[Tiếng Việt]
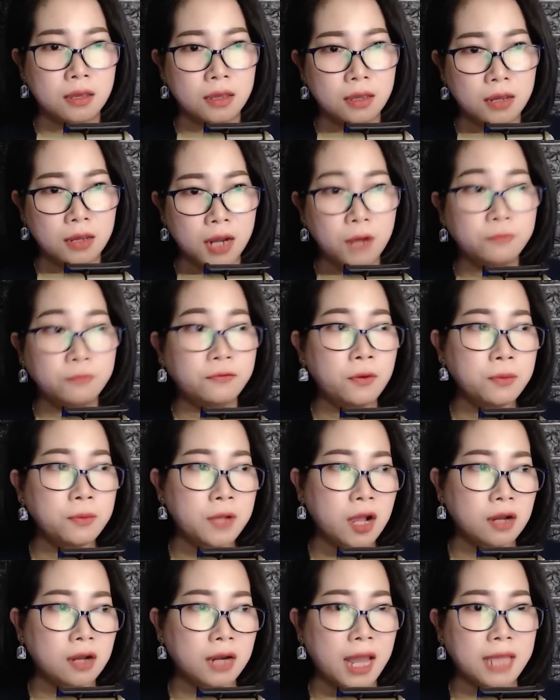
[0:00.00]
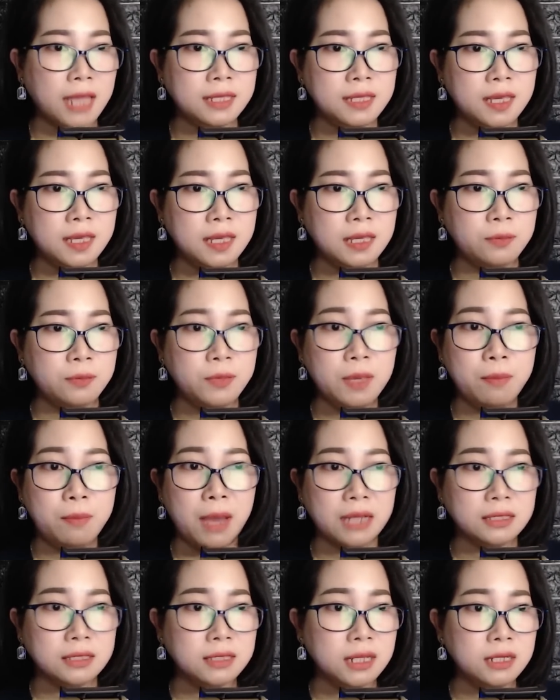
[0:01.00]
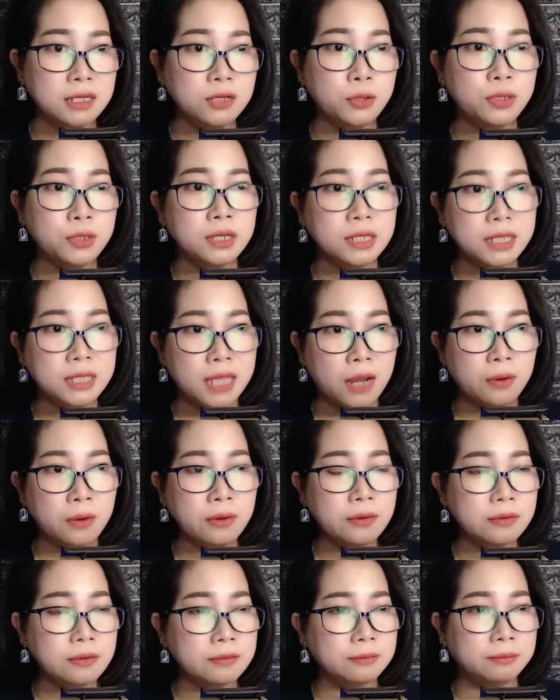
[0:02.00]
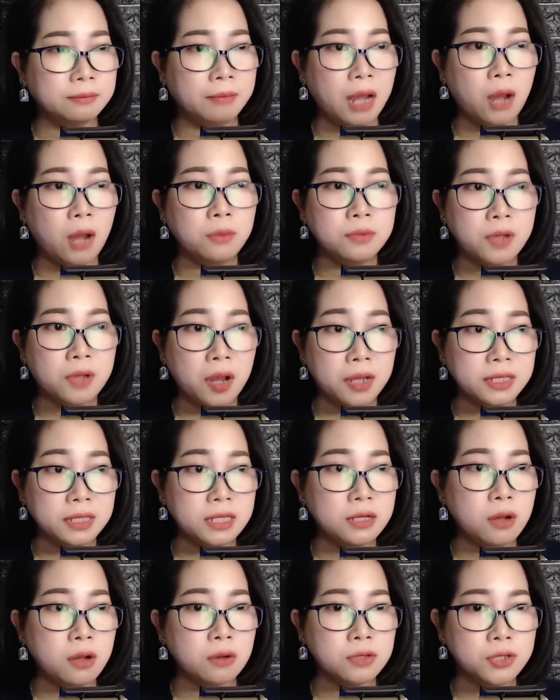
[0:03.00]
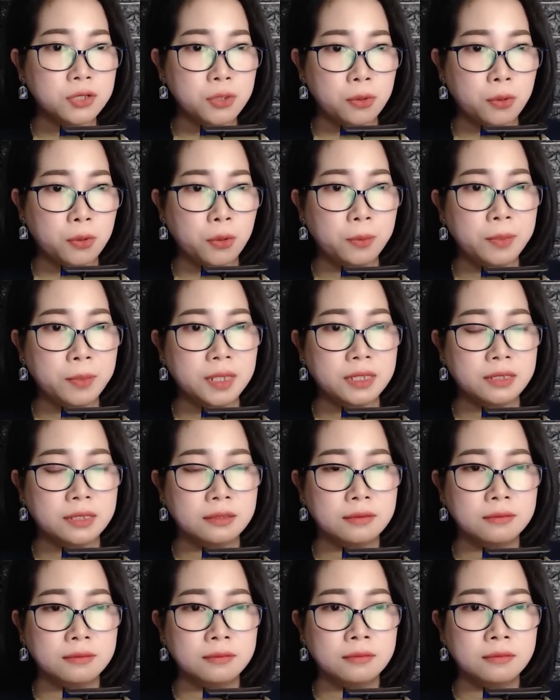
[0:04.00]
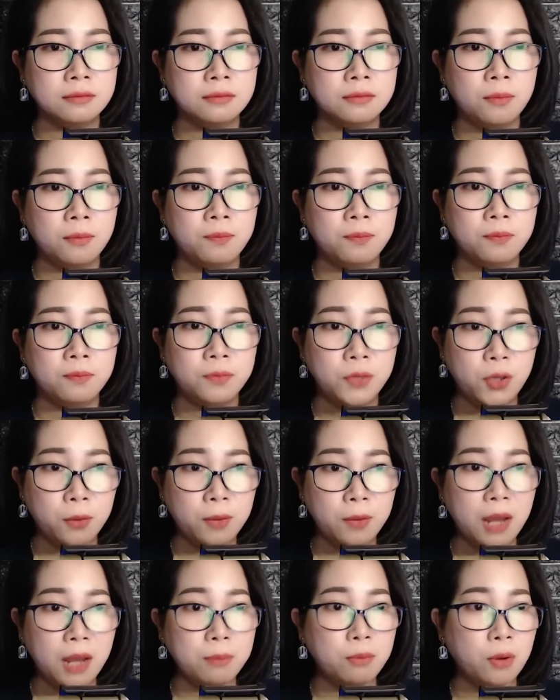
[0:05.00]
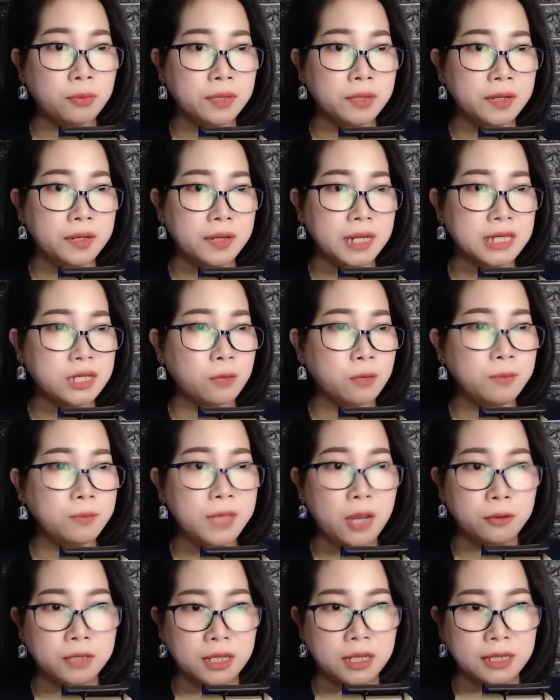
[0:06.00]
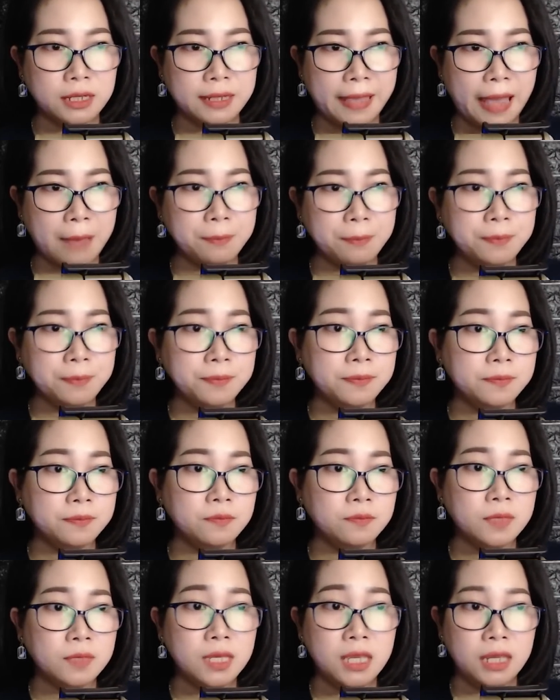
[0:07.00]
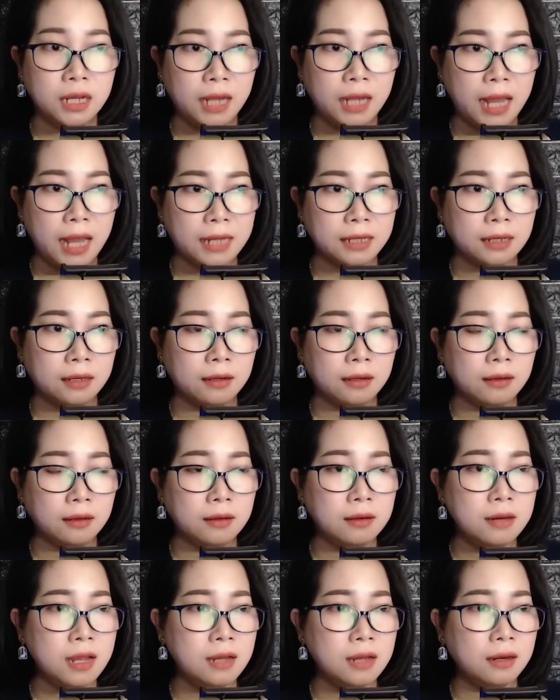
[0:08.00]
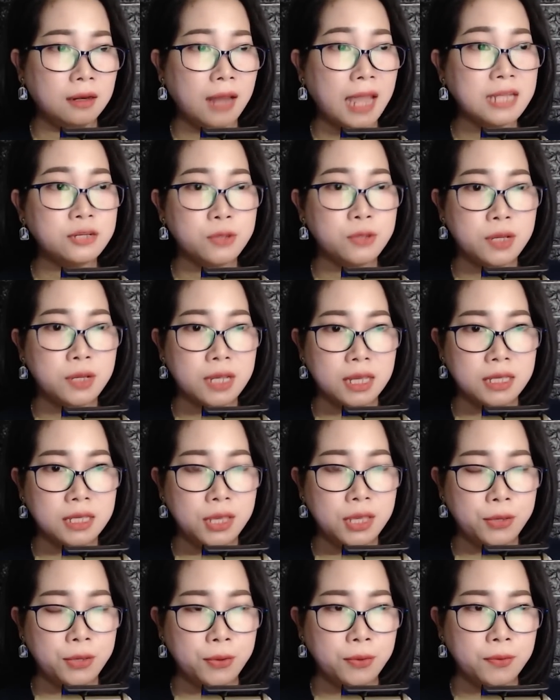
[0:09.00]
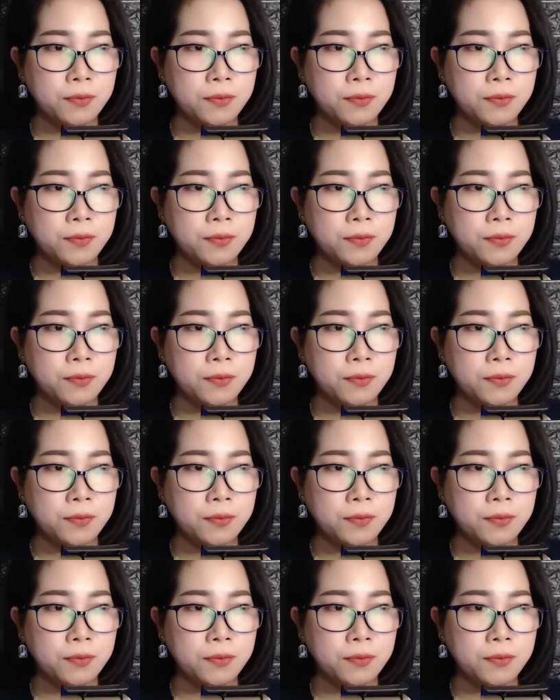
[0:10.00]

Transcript: Ông Phúc còn lạ gì với bản tính của đứa cháu mà ông coi như con ruột của mình. Vốn là một người sống giàu tình cảm, hiền lành nên hay suy nghĩ nhiều.